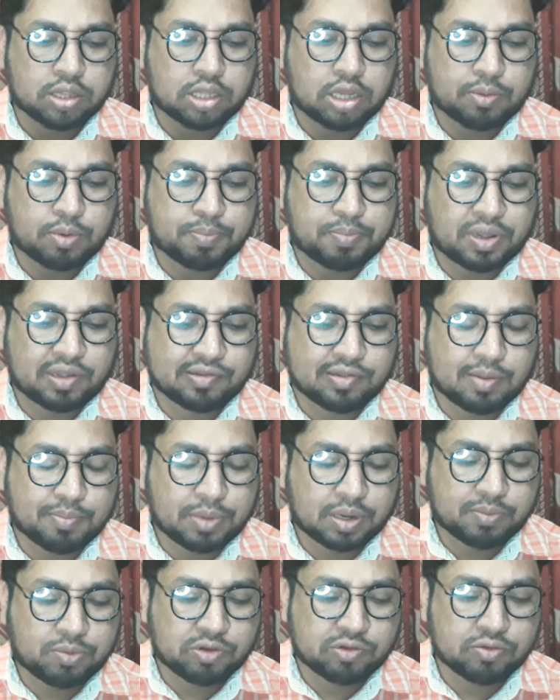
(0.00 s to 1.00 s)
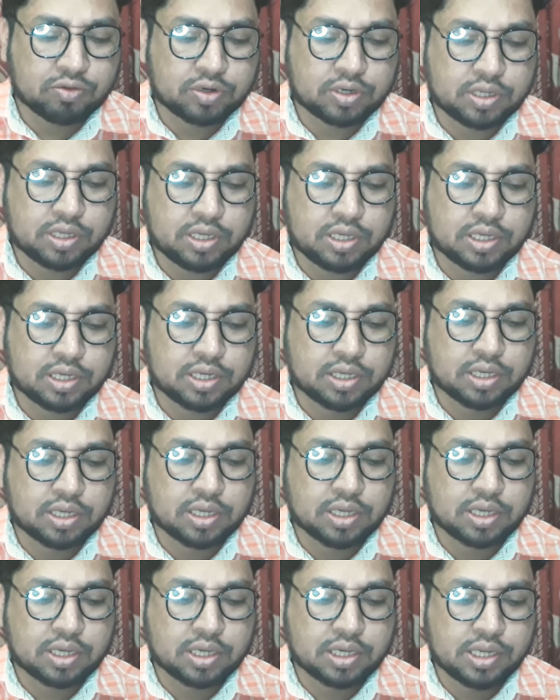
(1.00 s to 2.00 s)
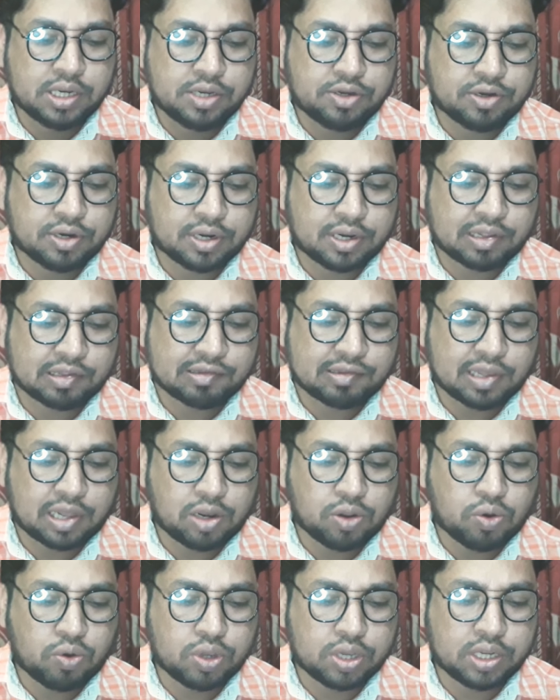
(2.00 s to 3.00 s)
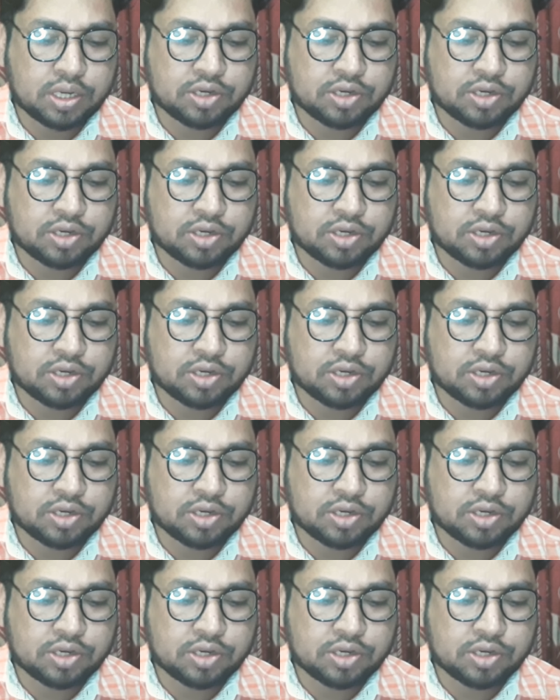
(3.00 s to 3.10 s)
তারপর পাঁচ নম্বর প্রশ্নটি ইন্ট্রানাসাল ও